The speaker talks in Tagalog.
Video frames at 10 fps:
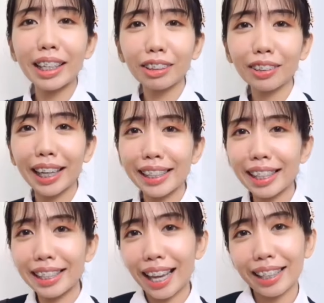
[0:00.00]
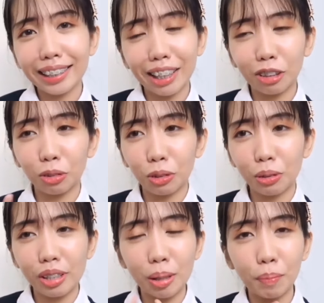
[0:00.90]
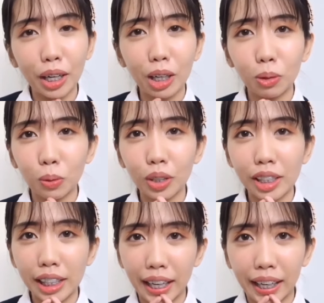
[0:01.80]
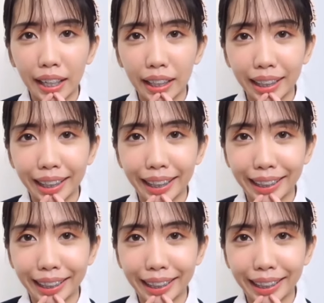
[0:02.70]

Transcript: Basta ito, guys, kasali na ito doon sa mga looks. And,